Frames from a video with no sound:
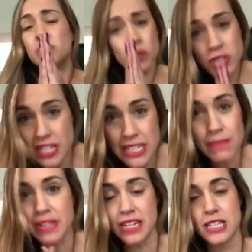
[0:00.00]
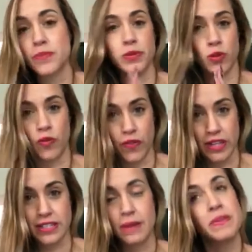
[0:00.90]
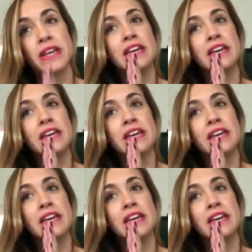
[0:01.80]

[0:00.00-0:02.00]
Muchísimas gracias por su confianza.